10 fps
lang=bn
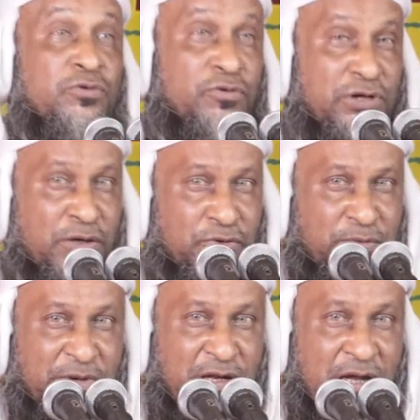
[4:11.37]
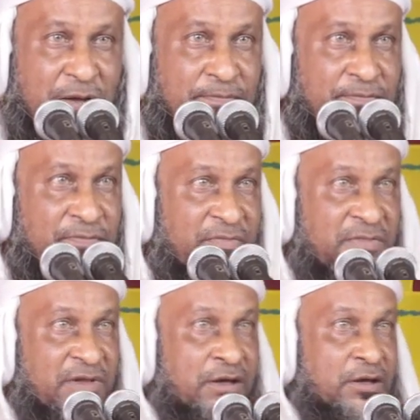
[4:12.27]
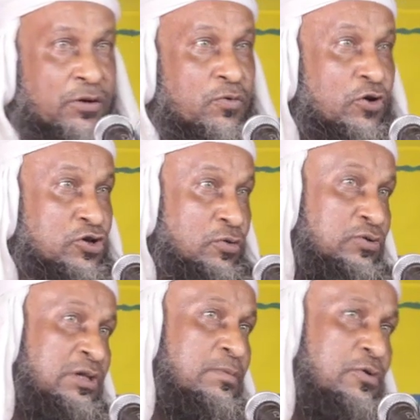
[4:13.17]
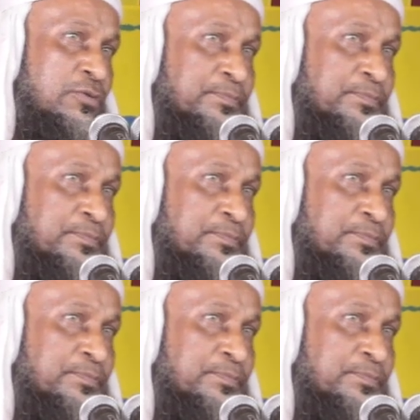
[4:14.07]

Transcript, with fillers: দুর্গন্যজবিল্লা কয়শো উট দিব